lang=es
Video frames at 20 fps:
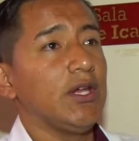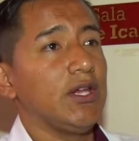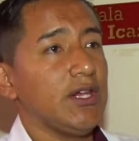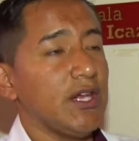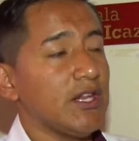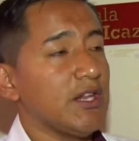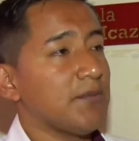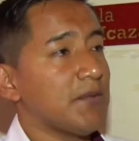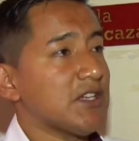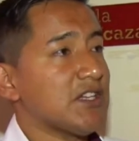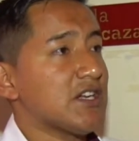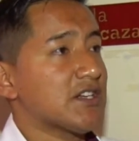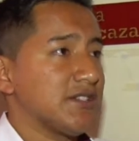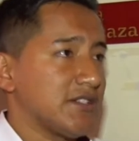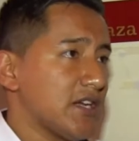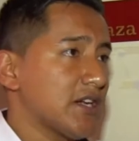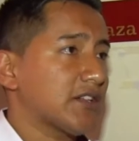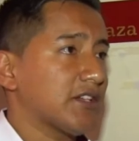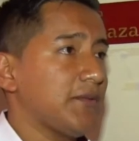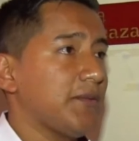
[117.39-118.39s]
y además la
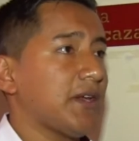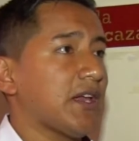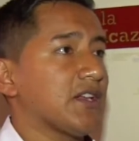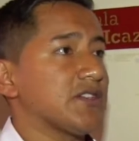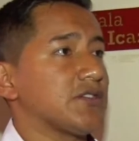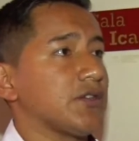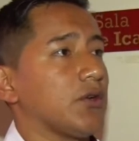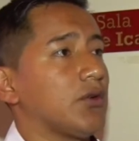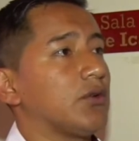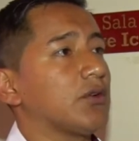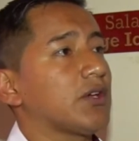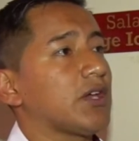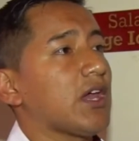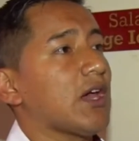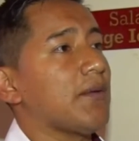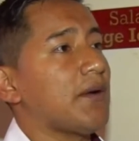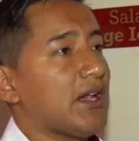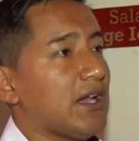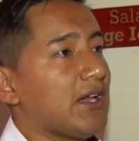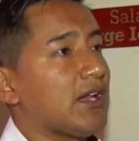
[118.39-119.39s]
certificación que
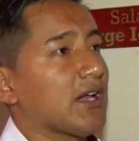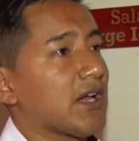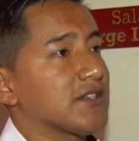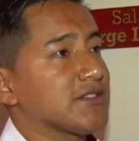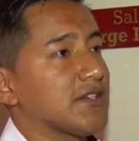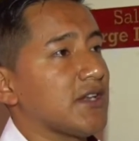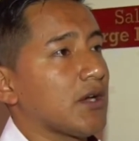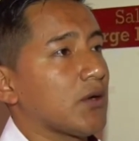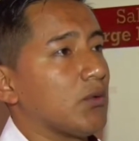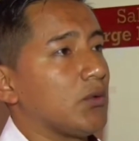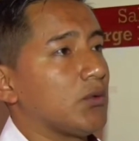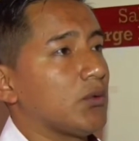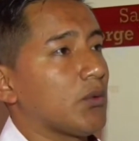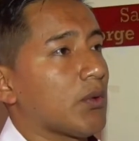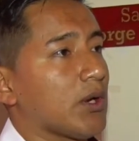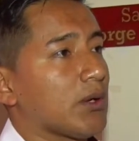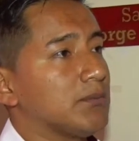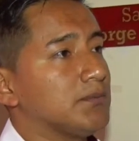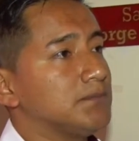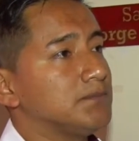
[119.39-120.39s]
avala la Casa de la Cultura.